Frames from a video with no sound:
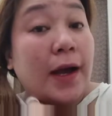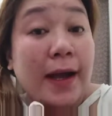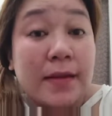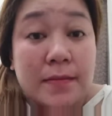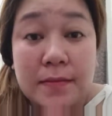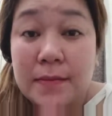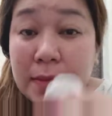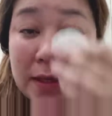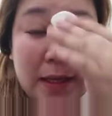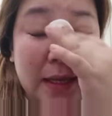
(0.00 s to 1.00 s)
At
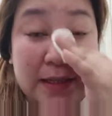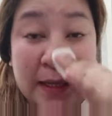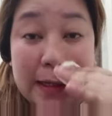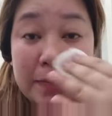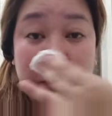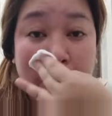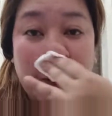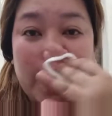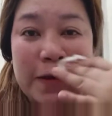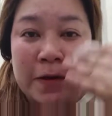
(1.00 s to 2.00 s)
kikita rin po
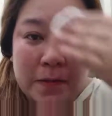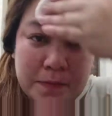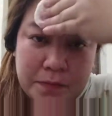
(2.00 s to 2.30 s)
kayo,